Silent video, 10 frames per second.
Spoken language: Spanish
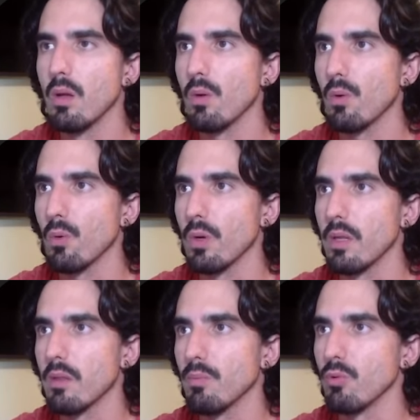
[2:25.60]

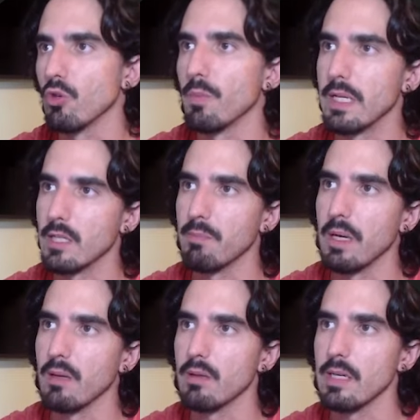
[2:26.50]

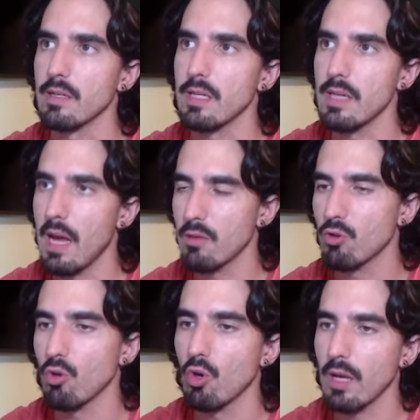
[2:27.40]
read.php. Y así ya
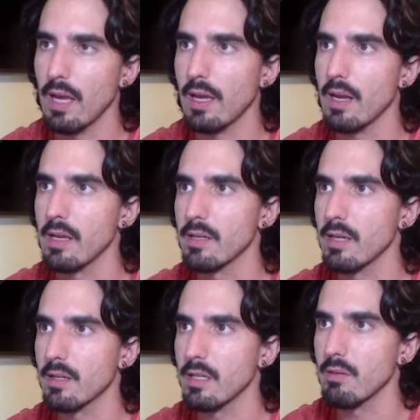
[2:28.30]
todo lo que cree en ese
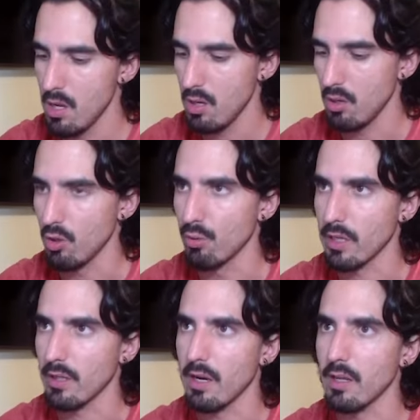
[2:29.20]
archivo lo voy a
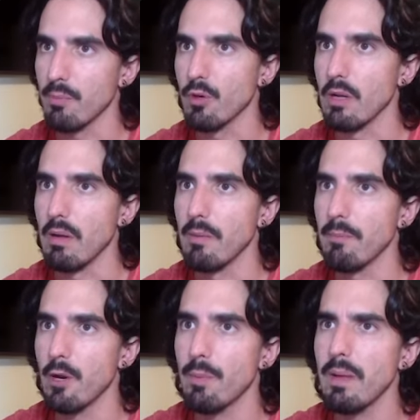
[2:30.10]
tener disponible.
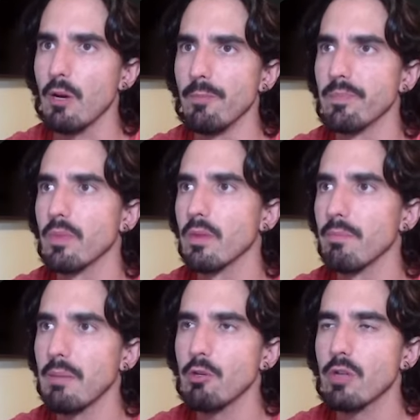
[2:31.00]
Pero primero,
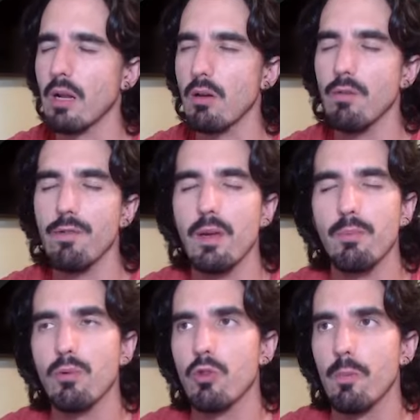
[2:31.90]
vámonos al
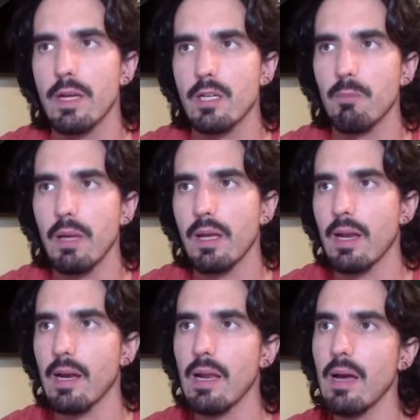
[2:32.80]
config.php y
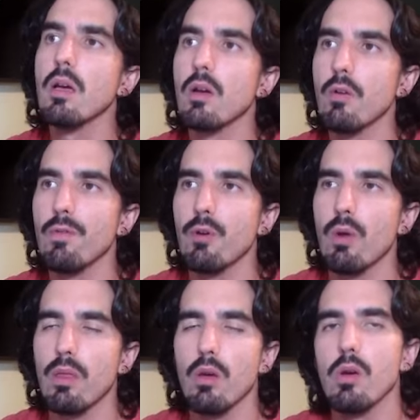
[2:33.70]
crear la
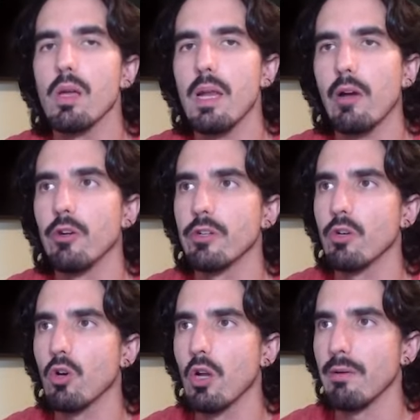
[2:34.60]
configuración y la
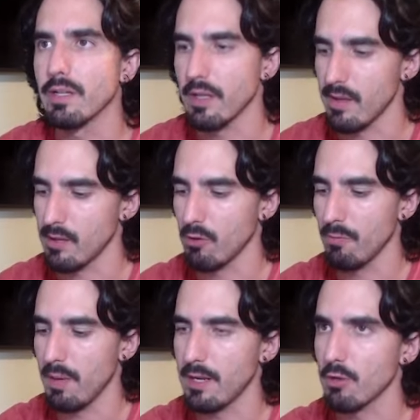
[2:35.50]
conexión con la base de datos.
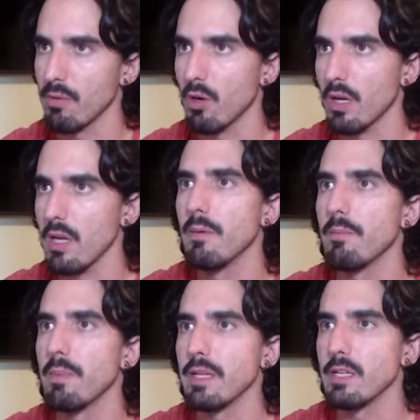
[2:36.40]
Para eso vengo aquí,
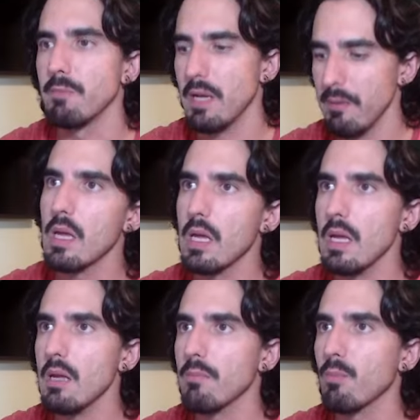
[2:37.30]
php,
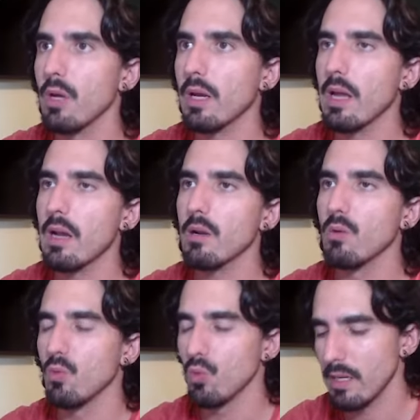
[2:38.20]
y voy a crear
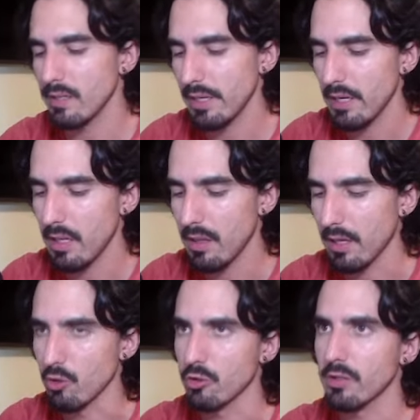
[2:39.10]
una serie de
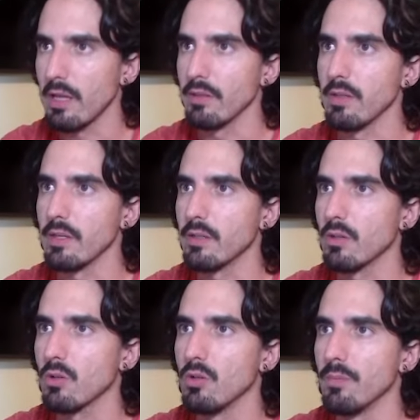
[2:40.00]
constantes
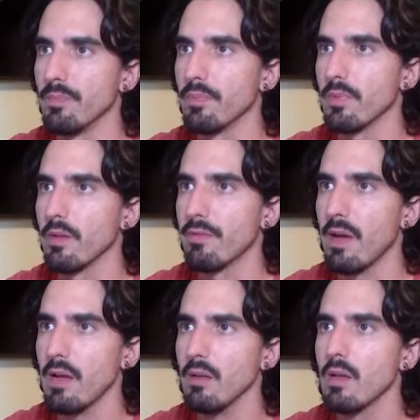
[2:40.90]
con
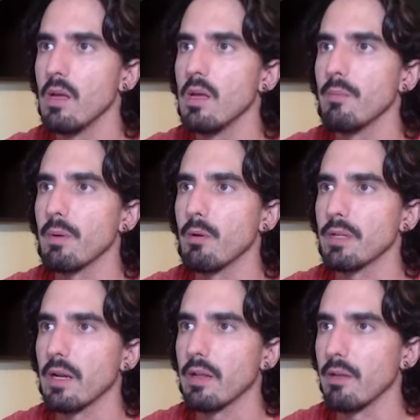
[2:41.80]
define. Primero va a
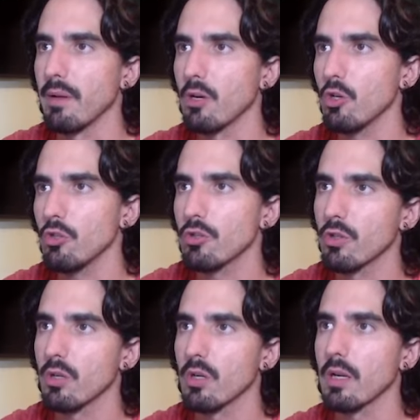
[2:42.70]
ser dbhost,
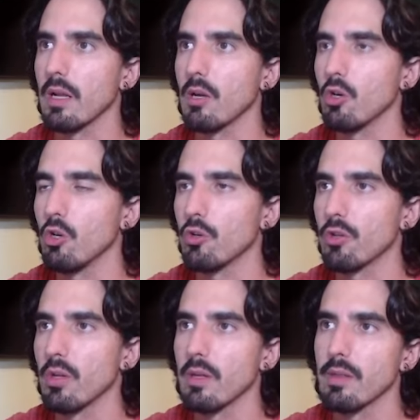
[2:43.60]
el host
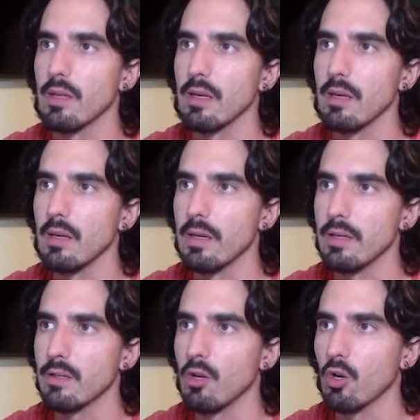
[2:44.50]
de,
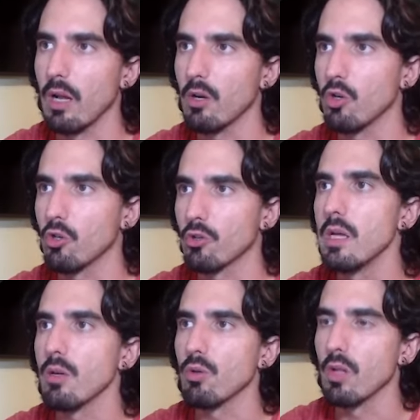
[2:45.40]
es localhost
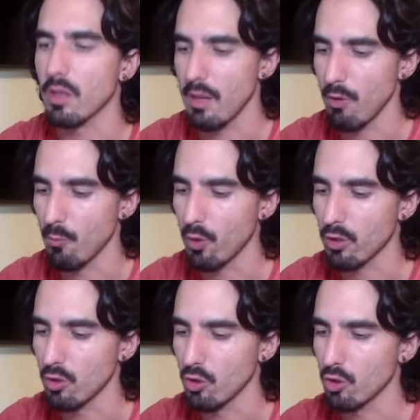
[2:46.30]
y utilizamos el
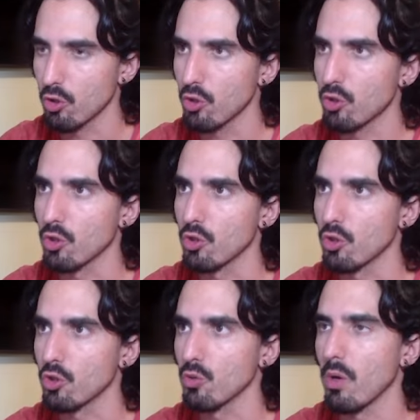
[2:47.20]
puerto
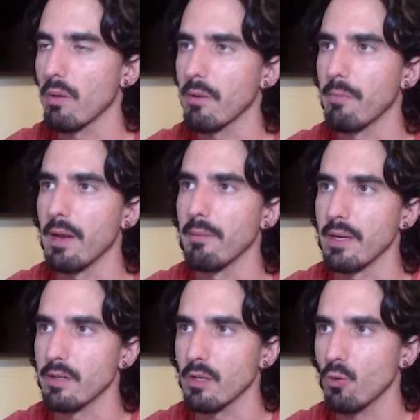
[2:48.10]
8889 para
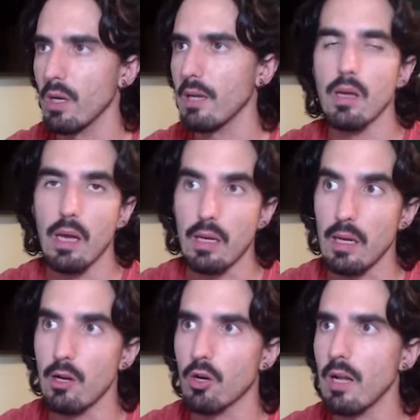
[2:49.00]
MySQL, aquí
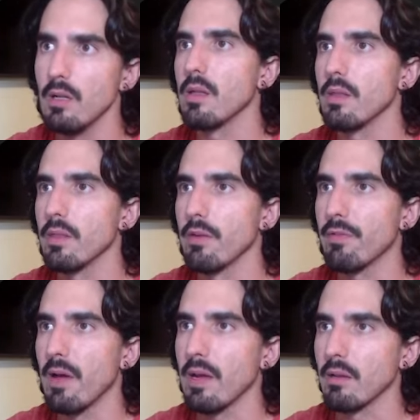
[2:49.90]
en local,
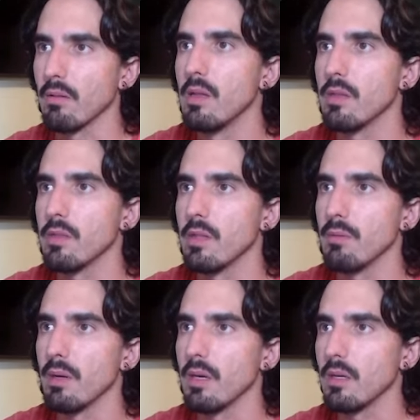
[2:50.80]
define
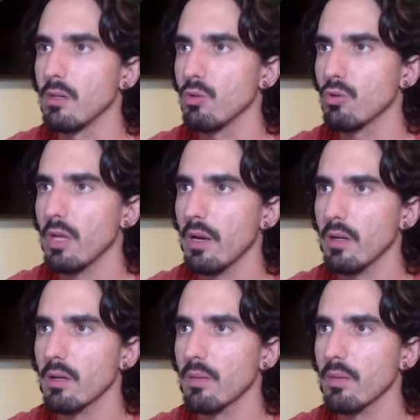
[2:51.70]
dbuser,